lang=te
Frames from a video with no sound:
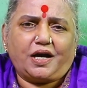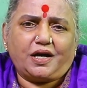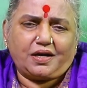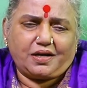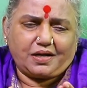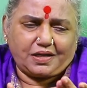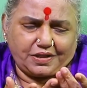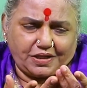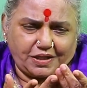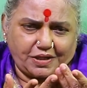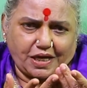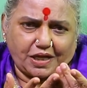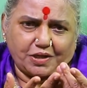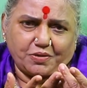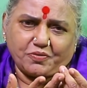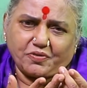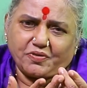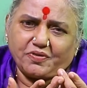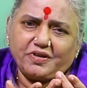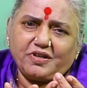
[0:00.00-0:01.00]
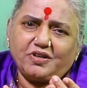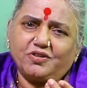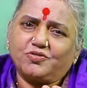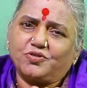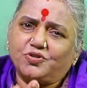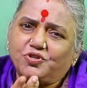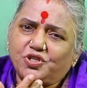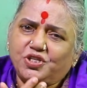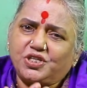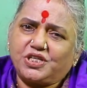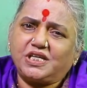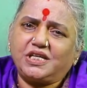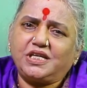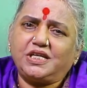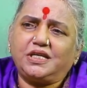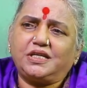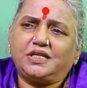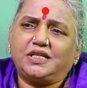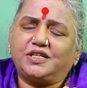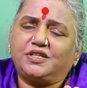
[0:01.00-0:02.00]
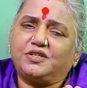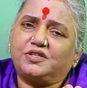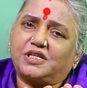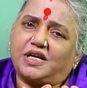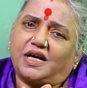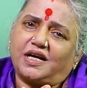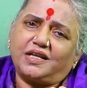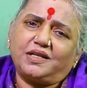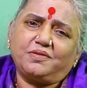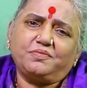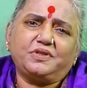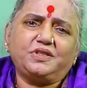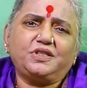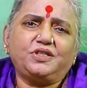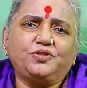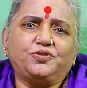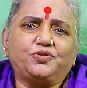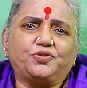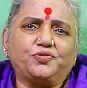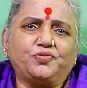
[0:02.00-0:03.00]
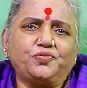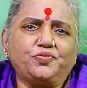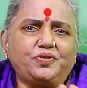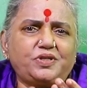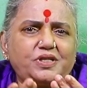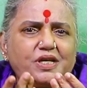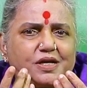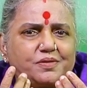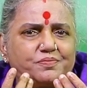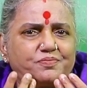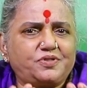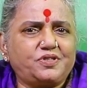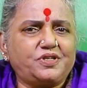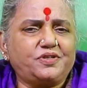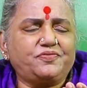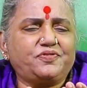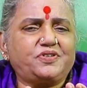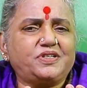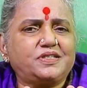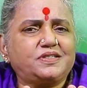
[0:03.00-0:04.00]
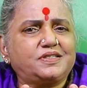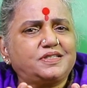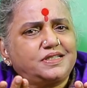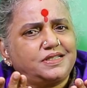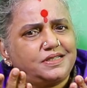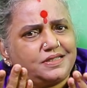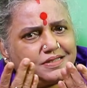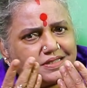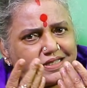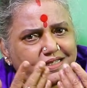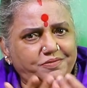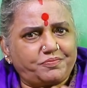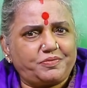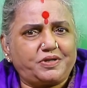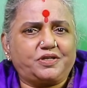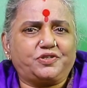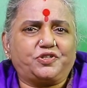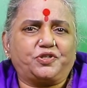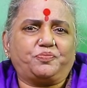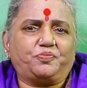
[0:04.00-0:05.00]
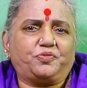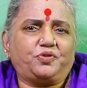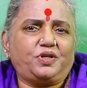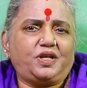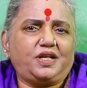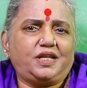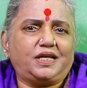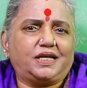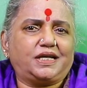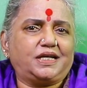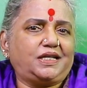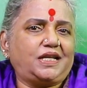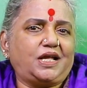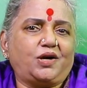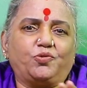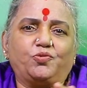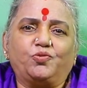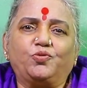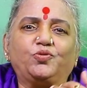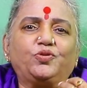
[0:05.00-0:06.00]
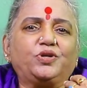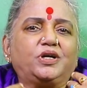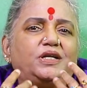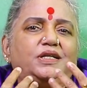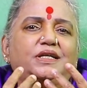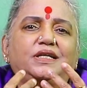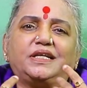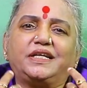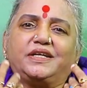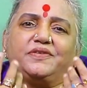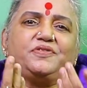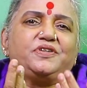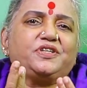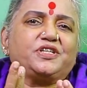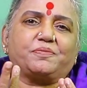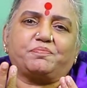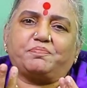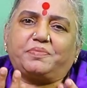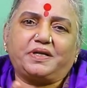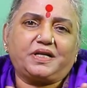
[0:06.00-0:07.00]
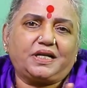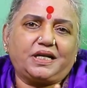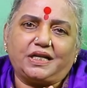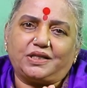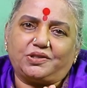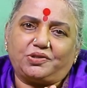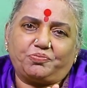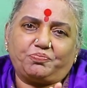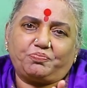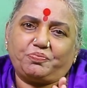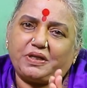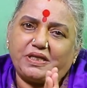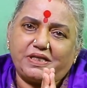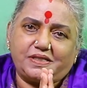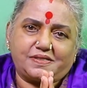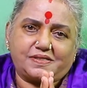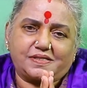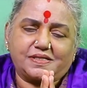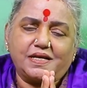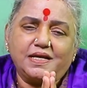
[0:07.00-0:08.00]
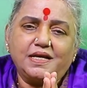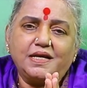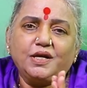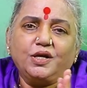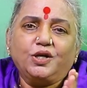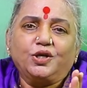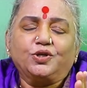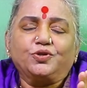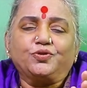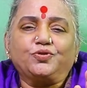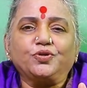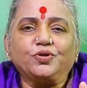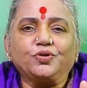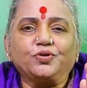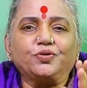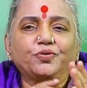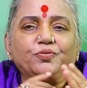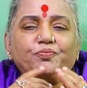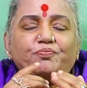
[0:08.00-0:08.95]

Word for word: అది అనుభవంలోకి వచ్చి నేను చాలామందిని చూసి అబ్జర్వ్ చేసి నేను మీకు చెప్తున్నాను కానీ నా ఓన్గా నేనేమి చెప్పట్లేదు ప్లీజ్ సో